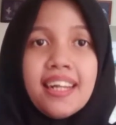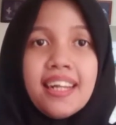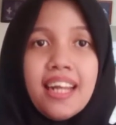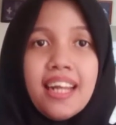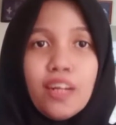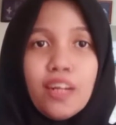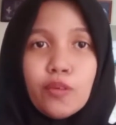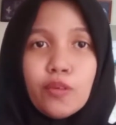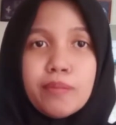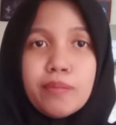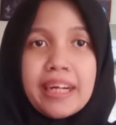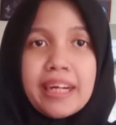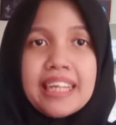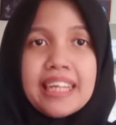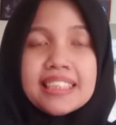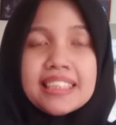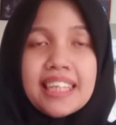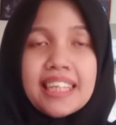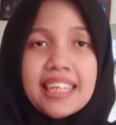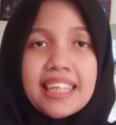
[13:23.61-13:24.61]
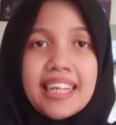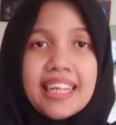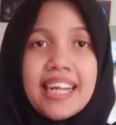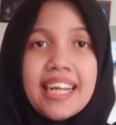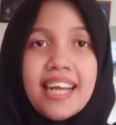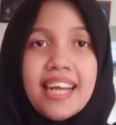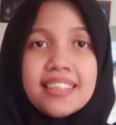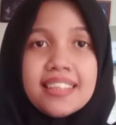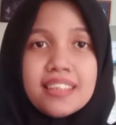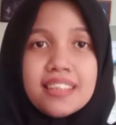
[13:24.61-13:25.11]
Lalu berdasarkan
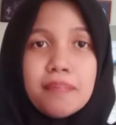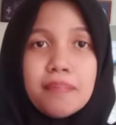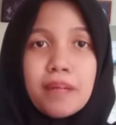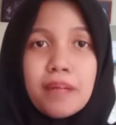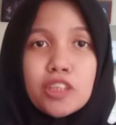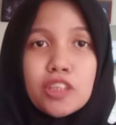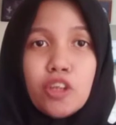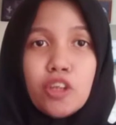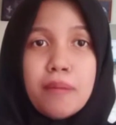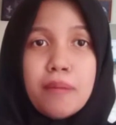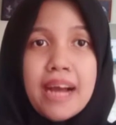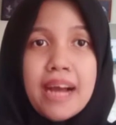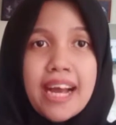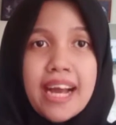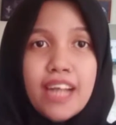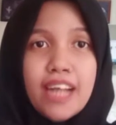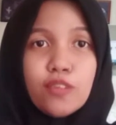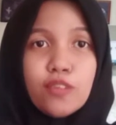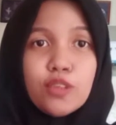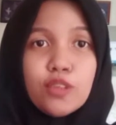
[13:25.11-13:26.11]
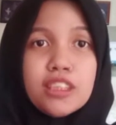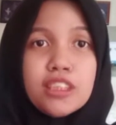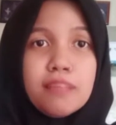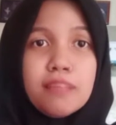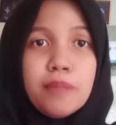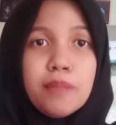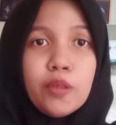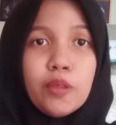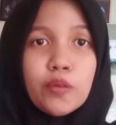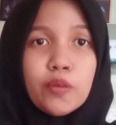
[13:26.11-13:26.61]
hasil percobaan
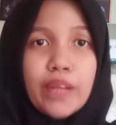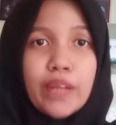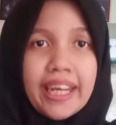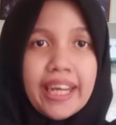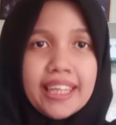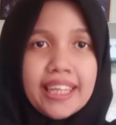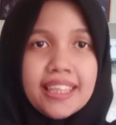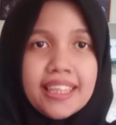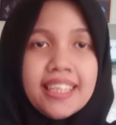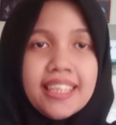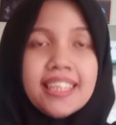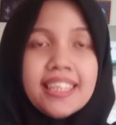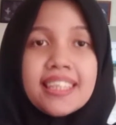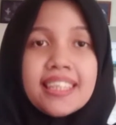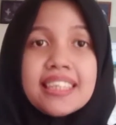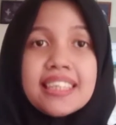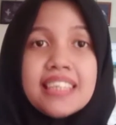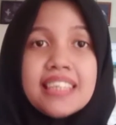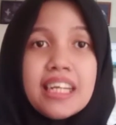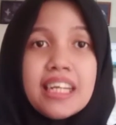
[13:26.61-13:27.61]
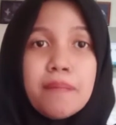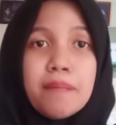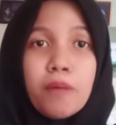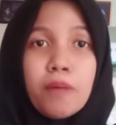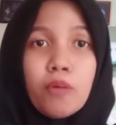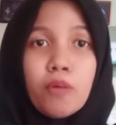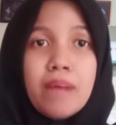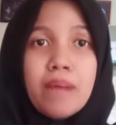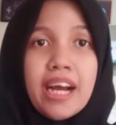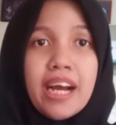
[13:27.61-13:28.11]
uji biurat, terjadi
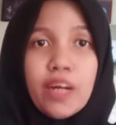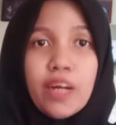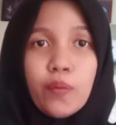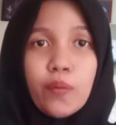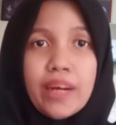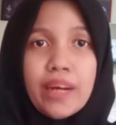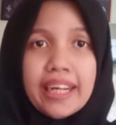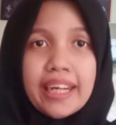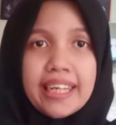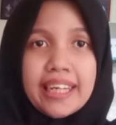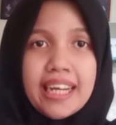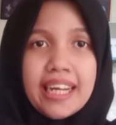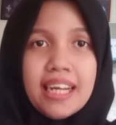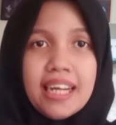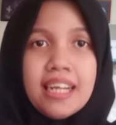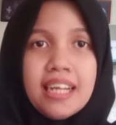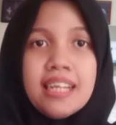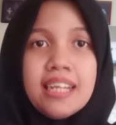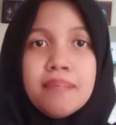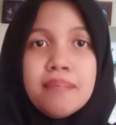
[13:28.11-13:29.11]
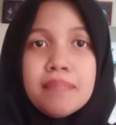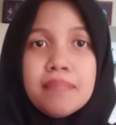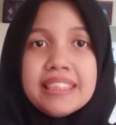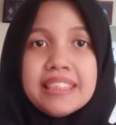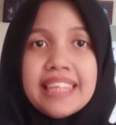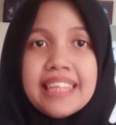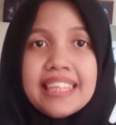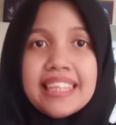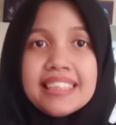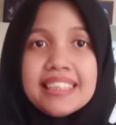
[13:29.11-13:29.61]
perubahan warna
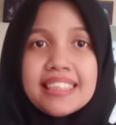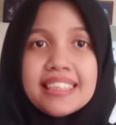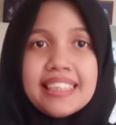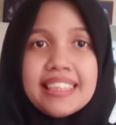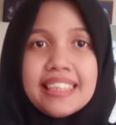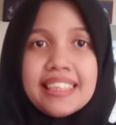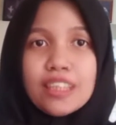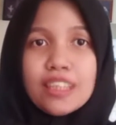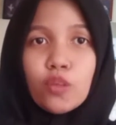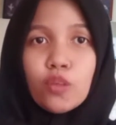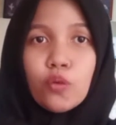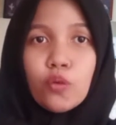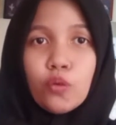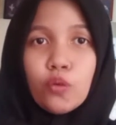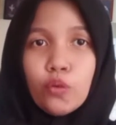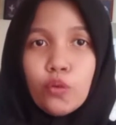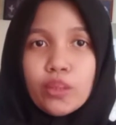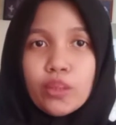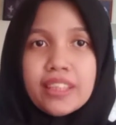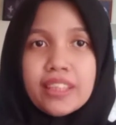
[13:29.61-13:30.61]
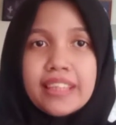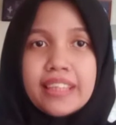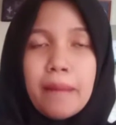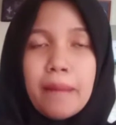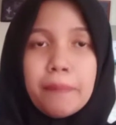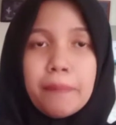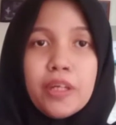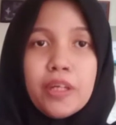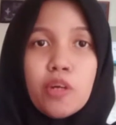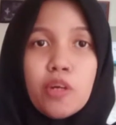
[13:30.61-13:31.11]
menjadi sedikit ungu
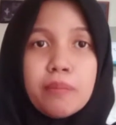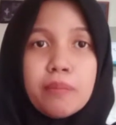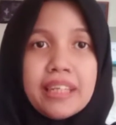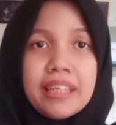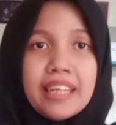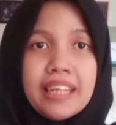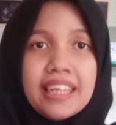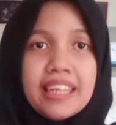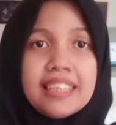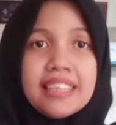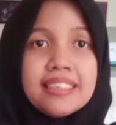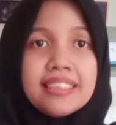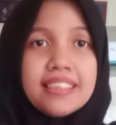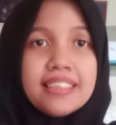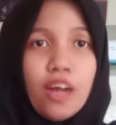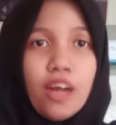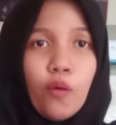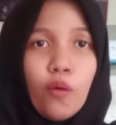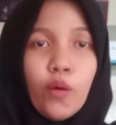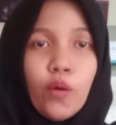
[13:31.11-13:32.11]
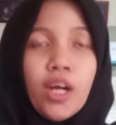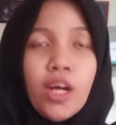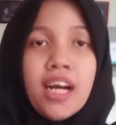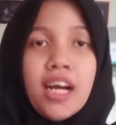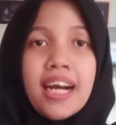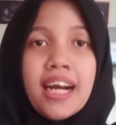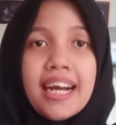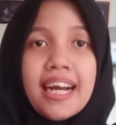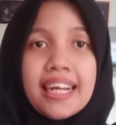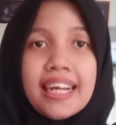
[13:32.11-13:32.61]
tetapi dominan hijau.
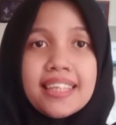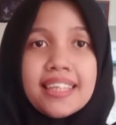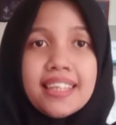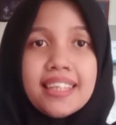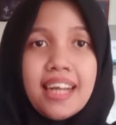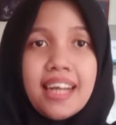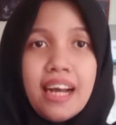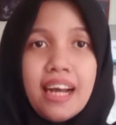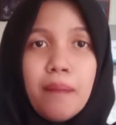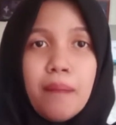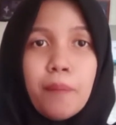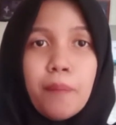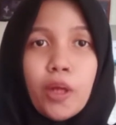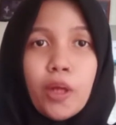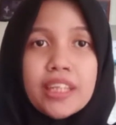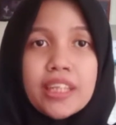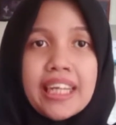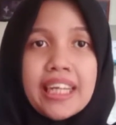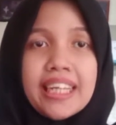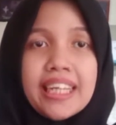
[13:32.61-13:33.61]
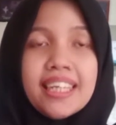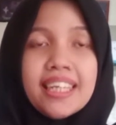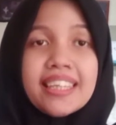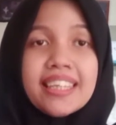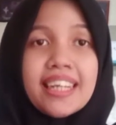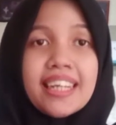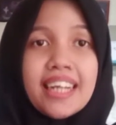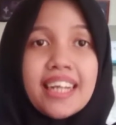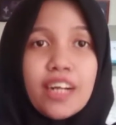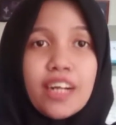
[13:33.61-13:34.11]
Karena protein
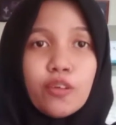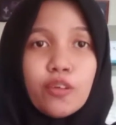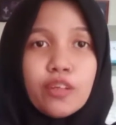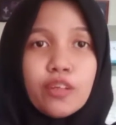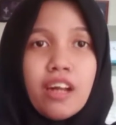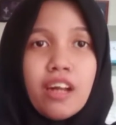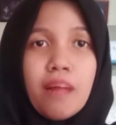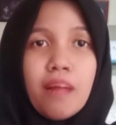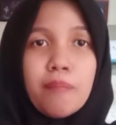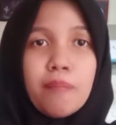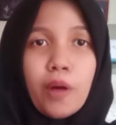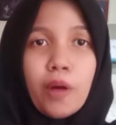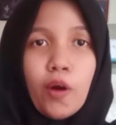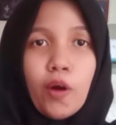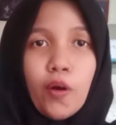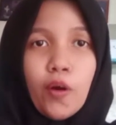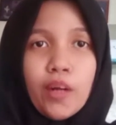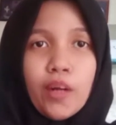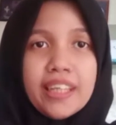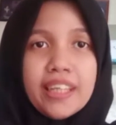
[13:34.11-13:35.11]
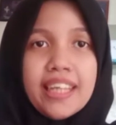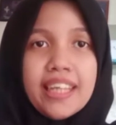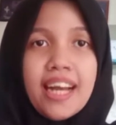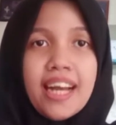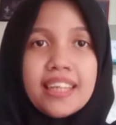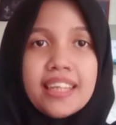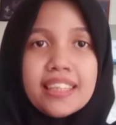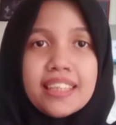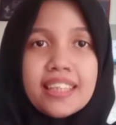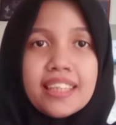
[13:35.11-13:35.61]
yang terkandung dalam brokoli
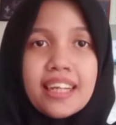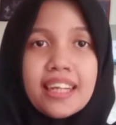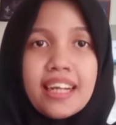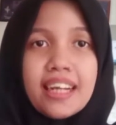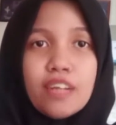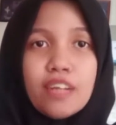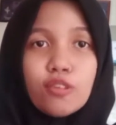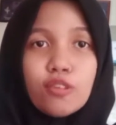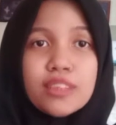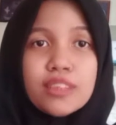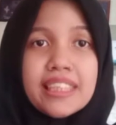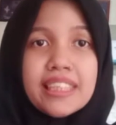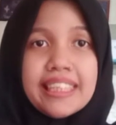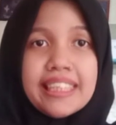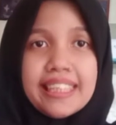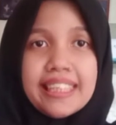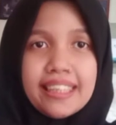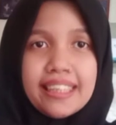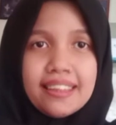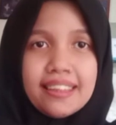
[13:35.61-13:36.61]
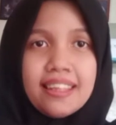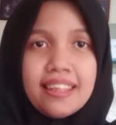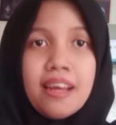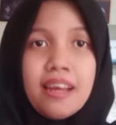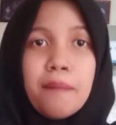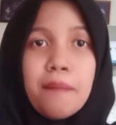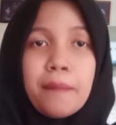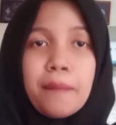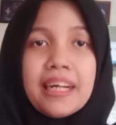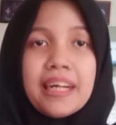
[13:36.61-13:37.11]
hanya terkandung sedikit.
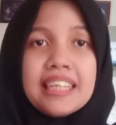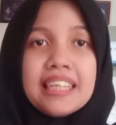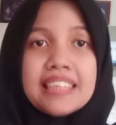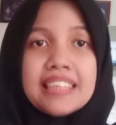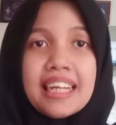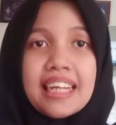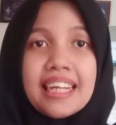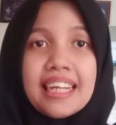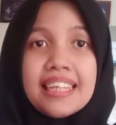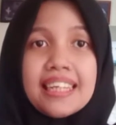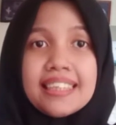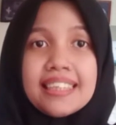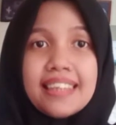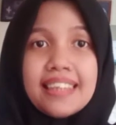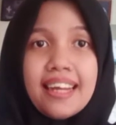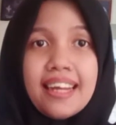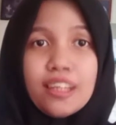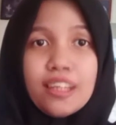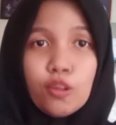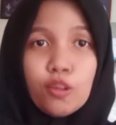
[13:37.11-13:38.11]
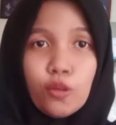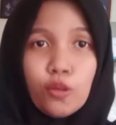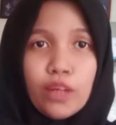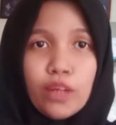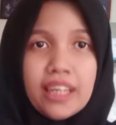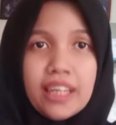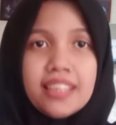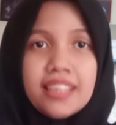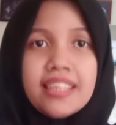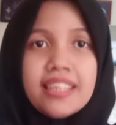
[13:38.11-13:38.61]
Berdasarkan
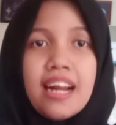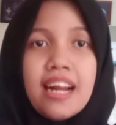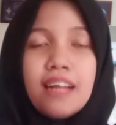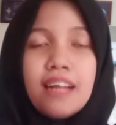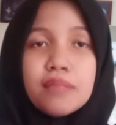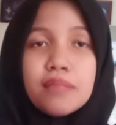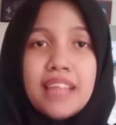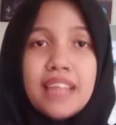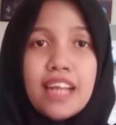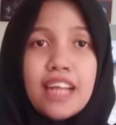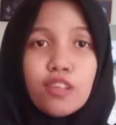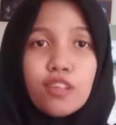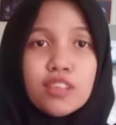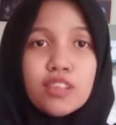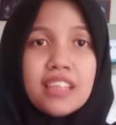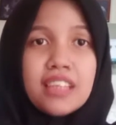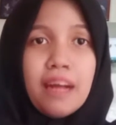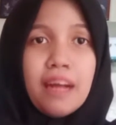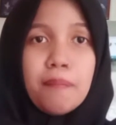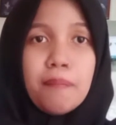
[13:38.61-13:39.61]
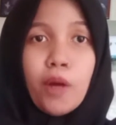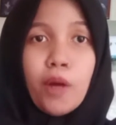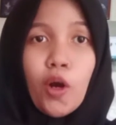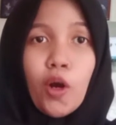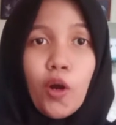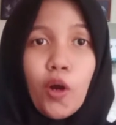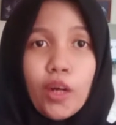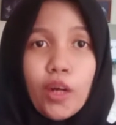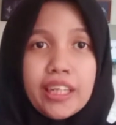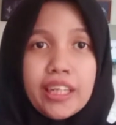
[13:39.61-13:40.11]
literatur, dalam 100 gram
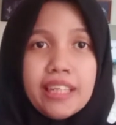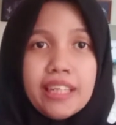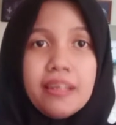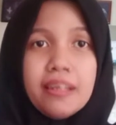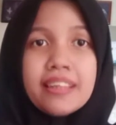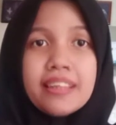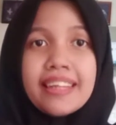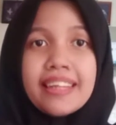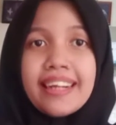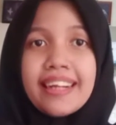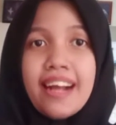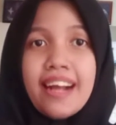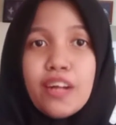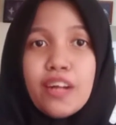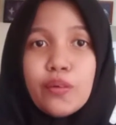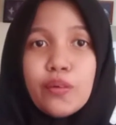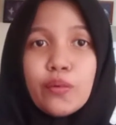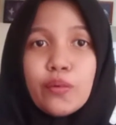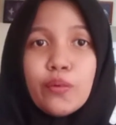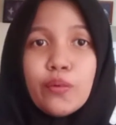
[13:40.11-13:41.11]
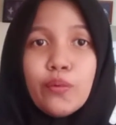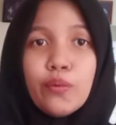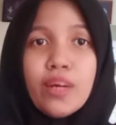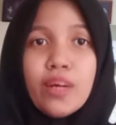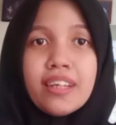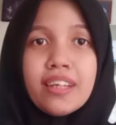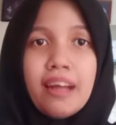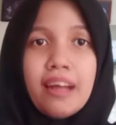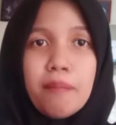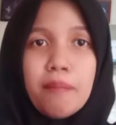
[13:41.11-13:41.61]
brokoli terkandung 2
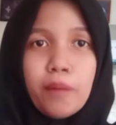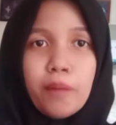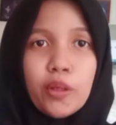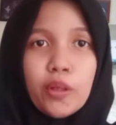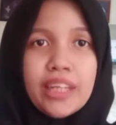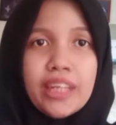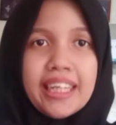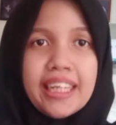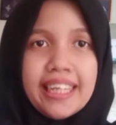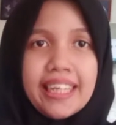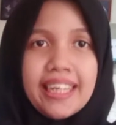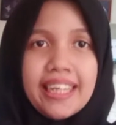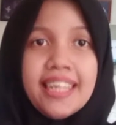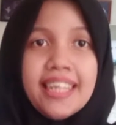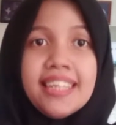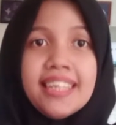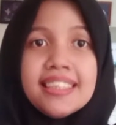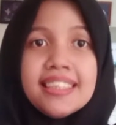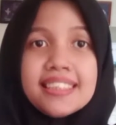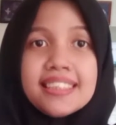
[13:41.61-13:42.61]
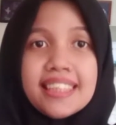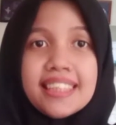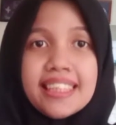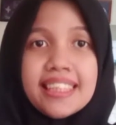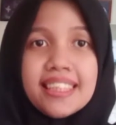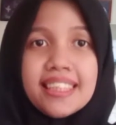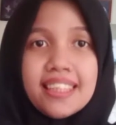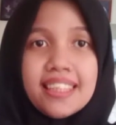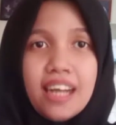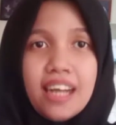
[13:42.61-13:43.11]
gram protein,
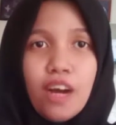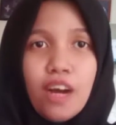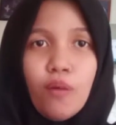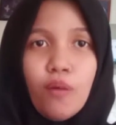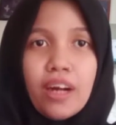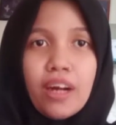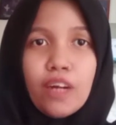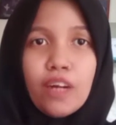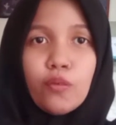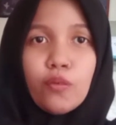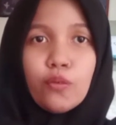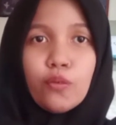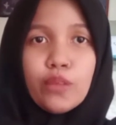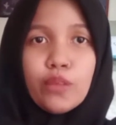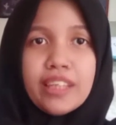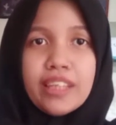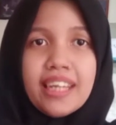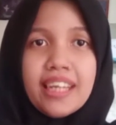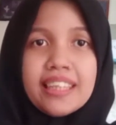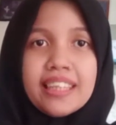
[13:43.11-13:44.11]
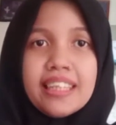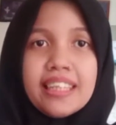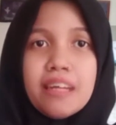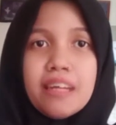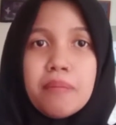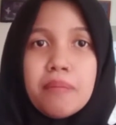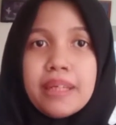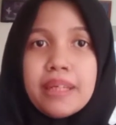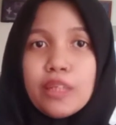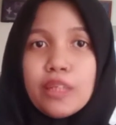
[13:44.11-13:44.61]
sehingga warna ungunya
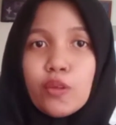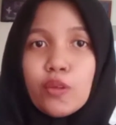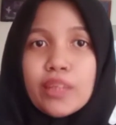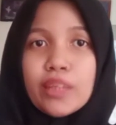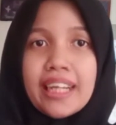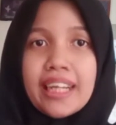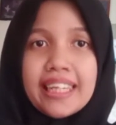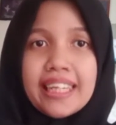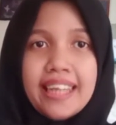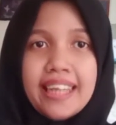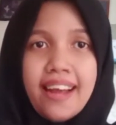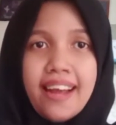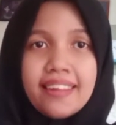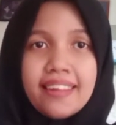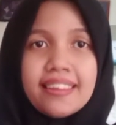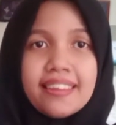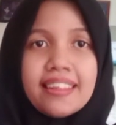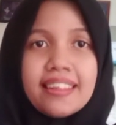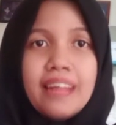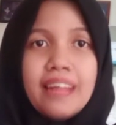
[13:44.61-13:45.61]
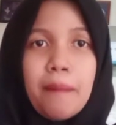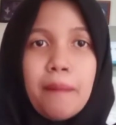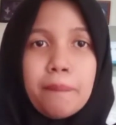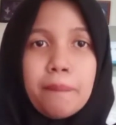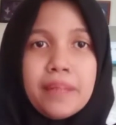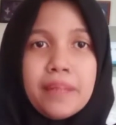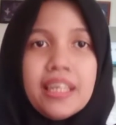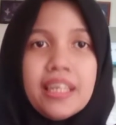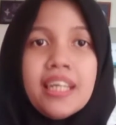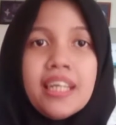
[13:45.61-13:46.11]
tidak begitu terlihat,
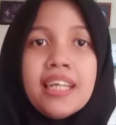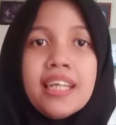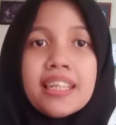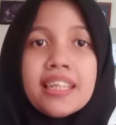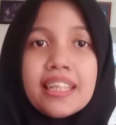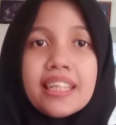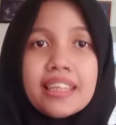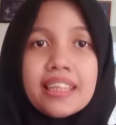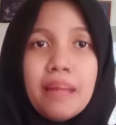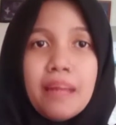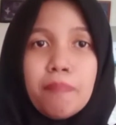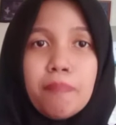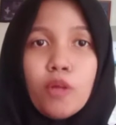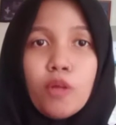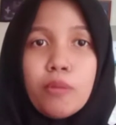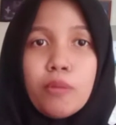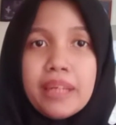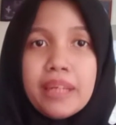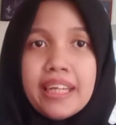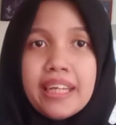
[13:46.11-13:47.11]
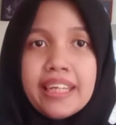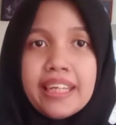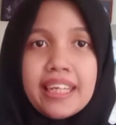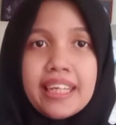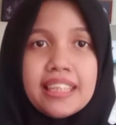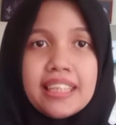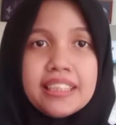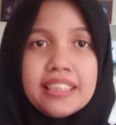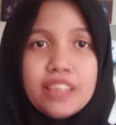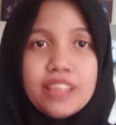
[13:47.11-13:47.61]
tetapi tetap dominan
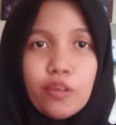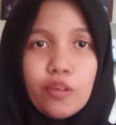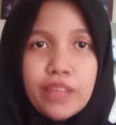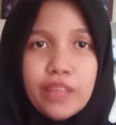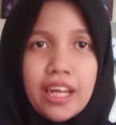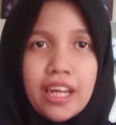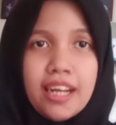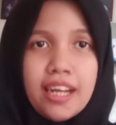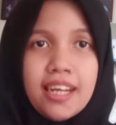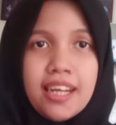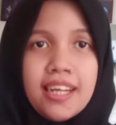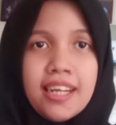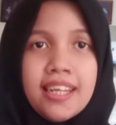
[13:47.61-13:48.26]
yang hijaunya.